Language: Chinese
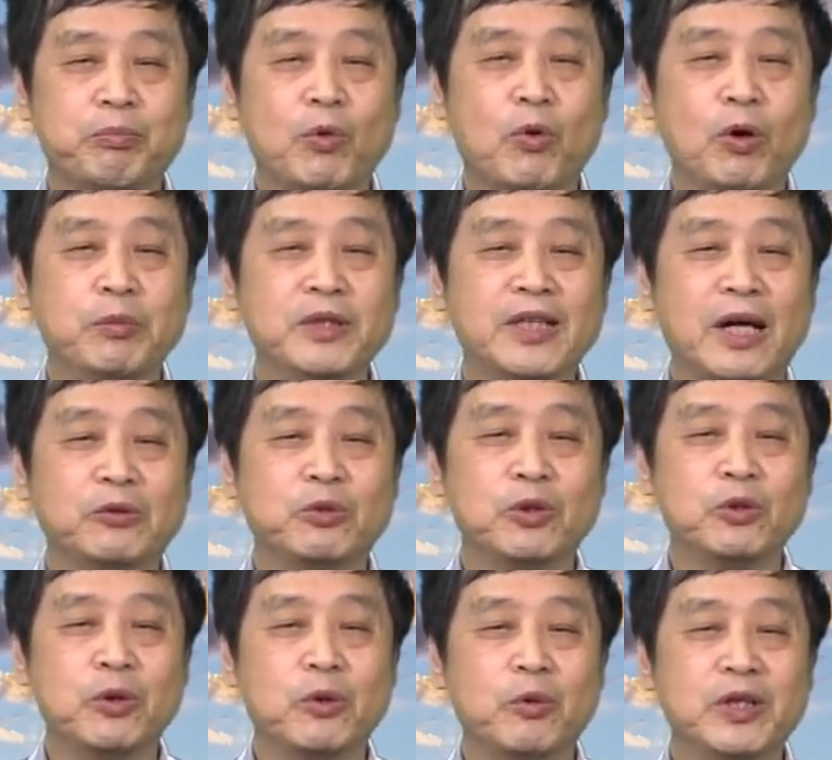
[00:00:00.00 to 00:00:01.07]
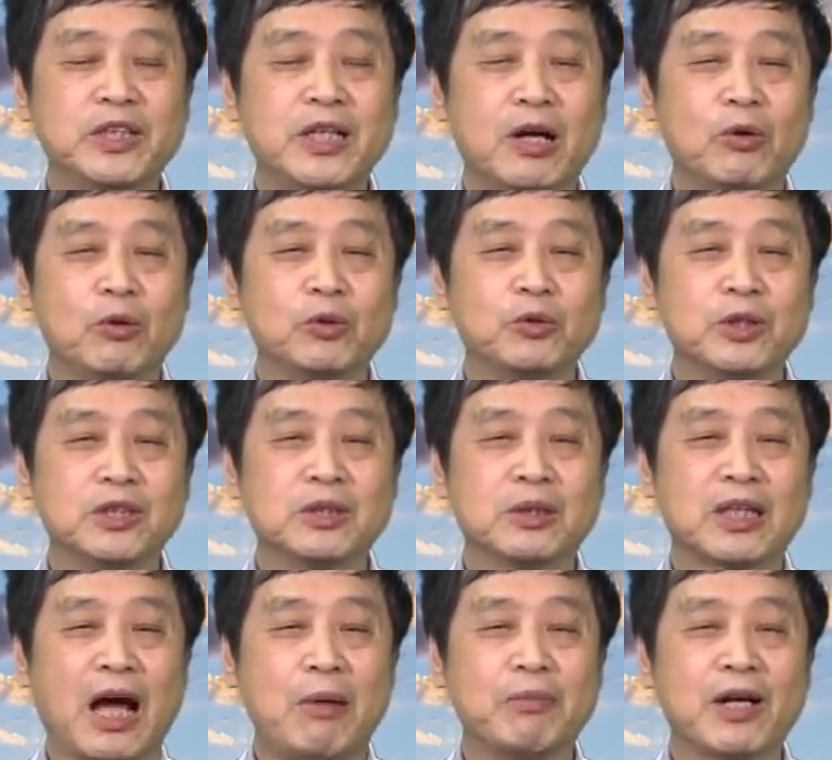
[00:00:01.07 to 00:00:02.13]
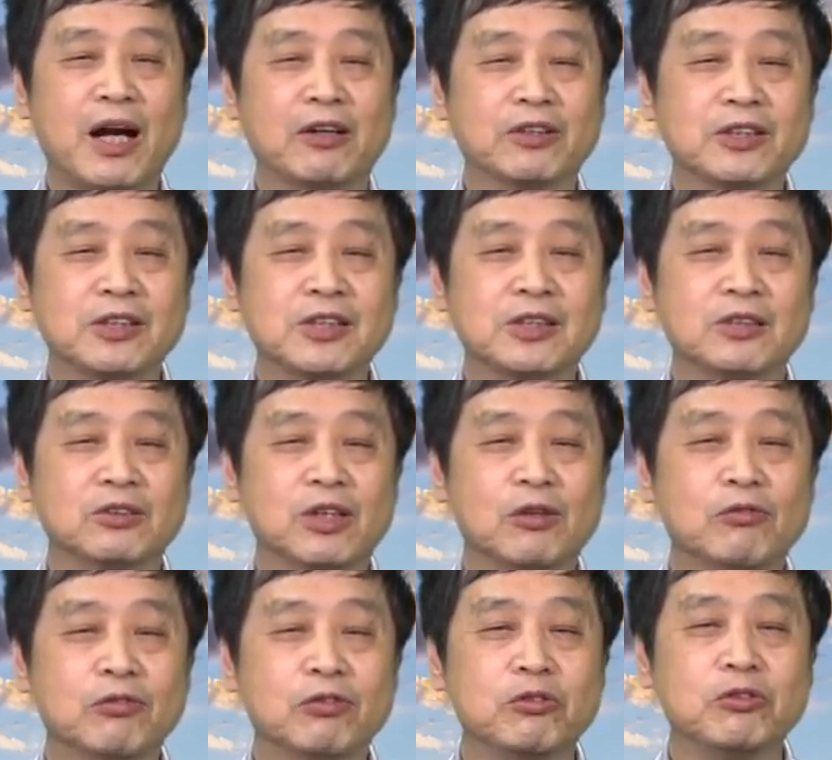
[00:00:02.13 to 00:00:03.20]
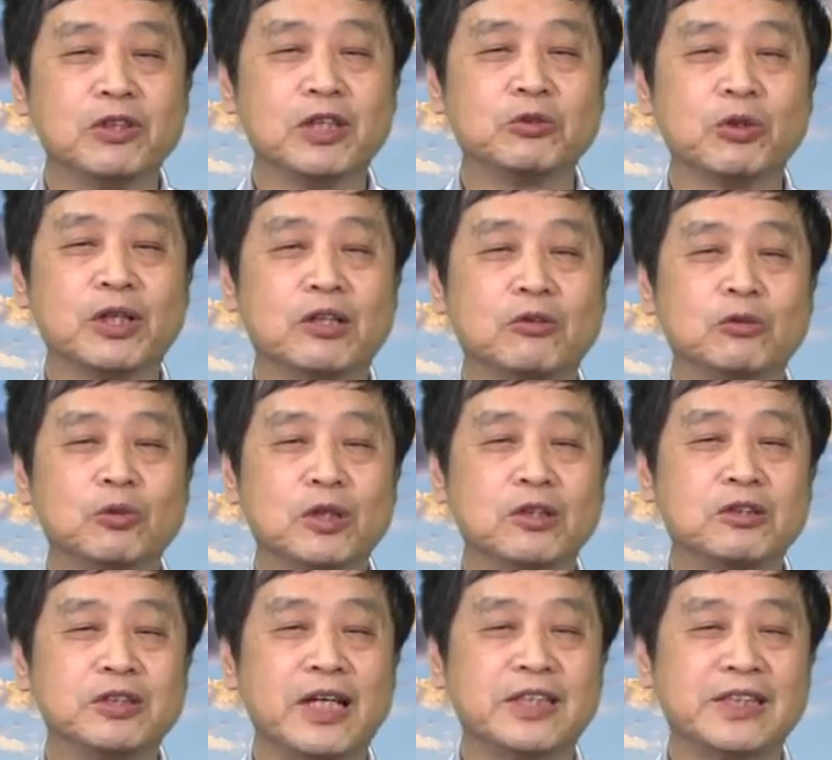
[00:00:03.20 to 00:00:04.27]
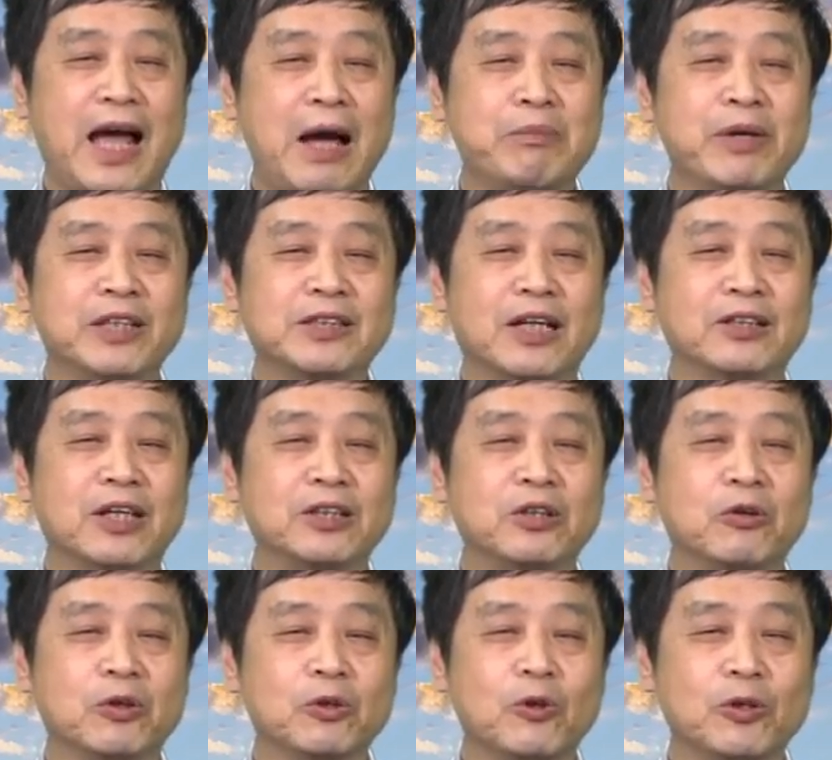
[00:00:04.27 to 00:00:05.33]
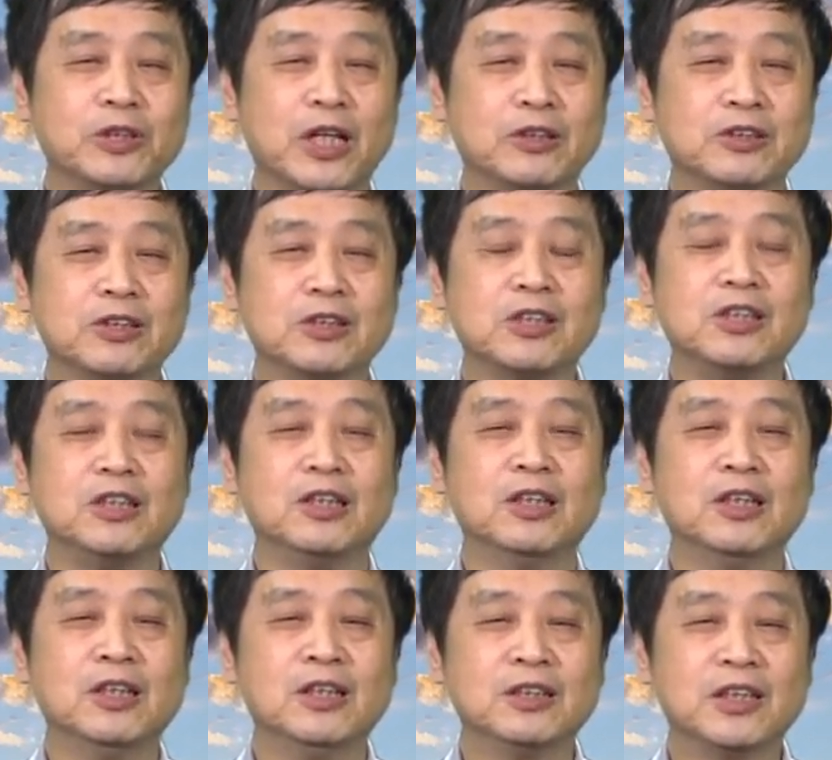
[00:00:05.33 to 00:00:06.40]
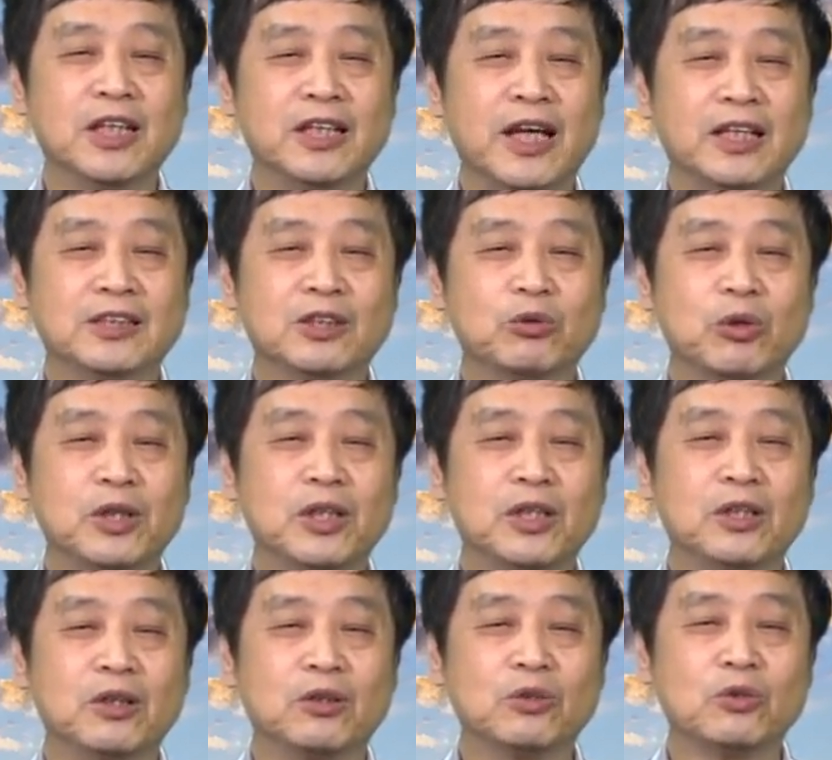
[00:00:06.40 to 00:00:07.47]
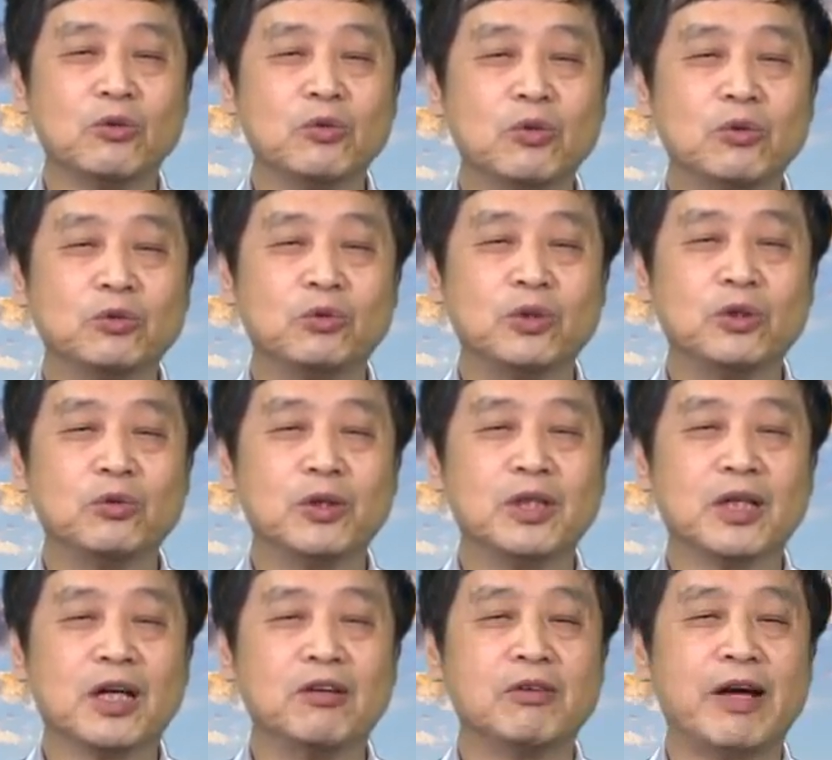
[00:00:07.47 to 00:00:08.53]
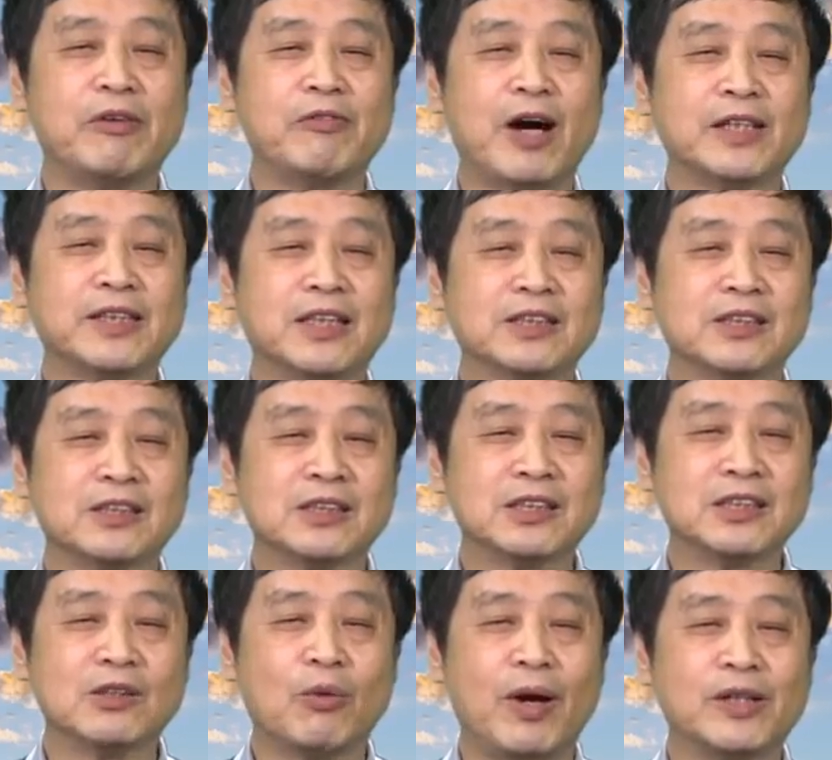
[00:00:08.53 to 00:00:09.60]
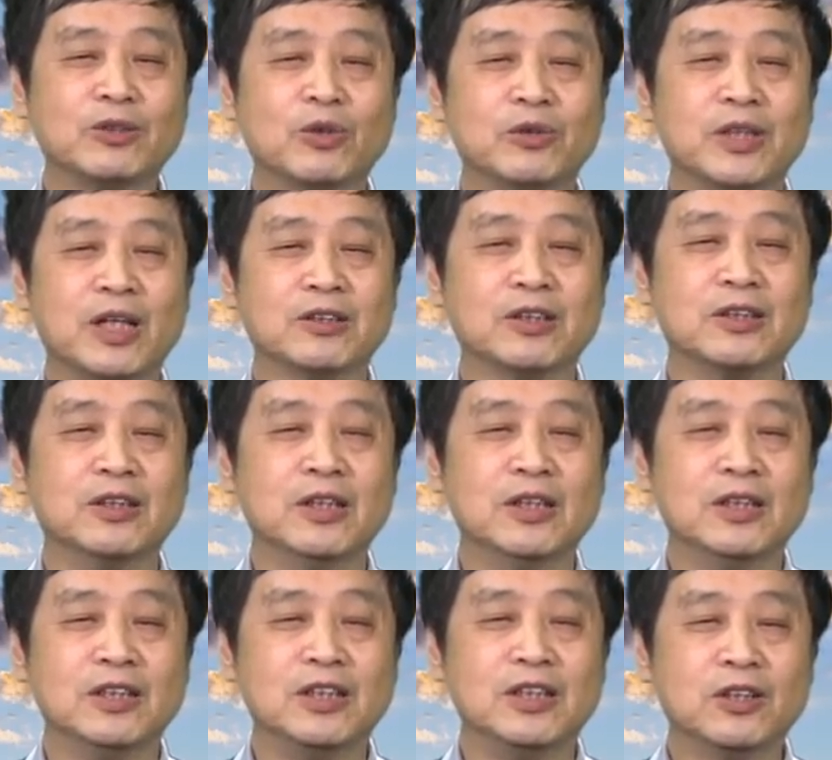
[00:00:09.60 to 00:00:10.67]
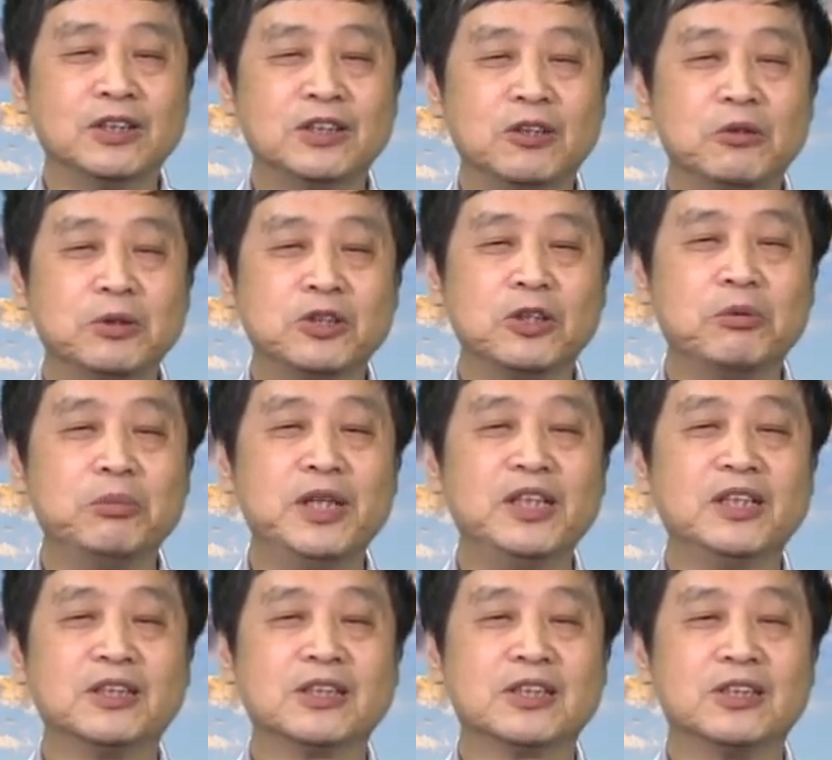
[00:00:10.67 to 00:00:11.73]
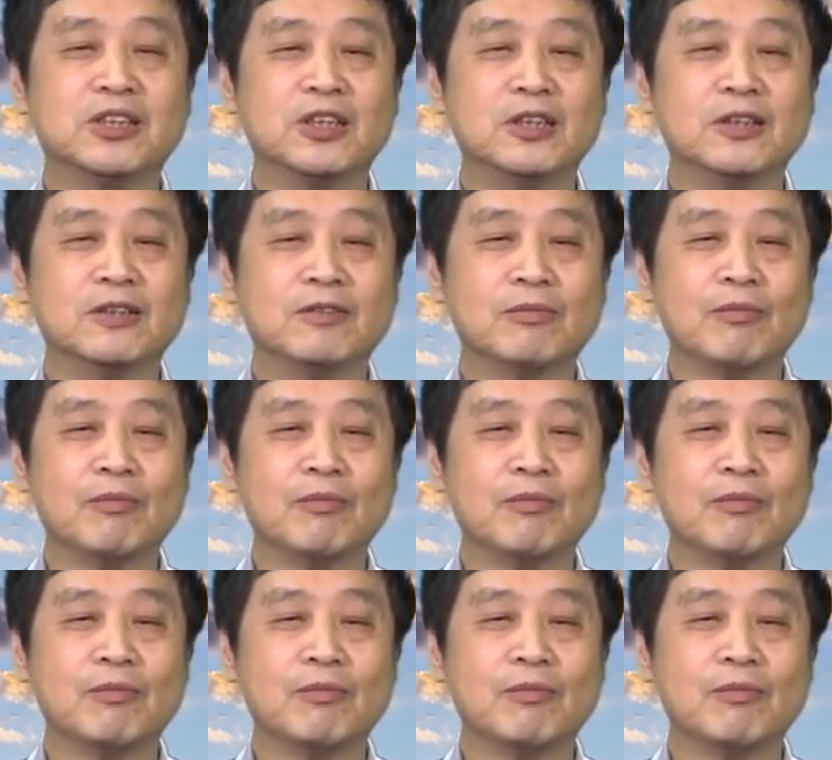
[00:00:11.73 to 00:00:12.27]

国民党军队围剿红军，他们搞的是走投无路的。最后，最后在陕北找到一个落脚之地，这点是对于中共军队的后来发展是至关重要的一个救救命的事情。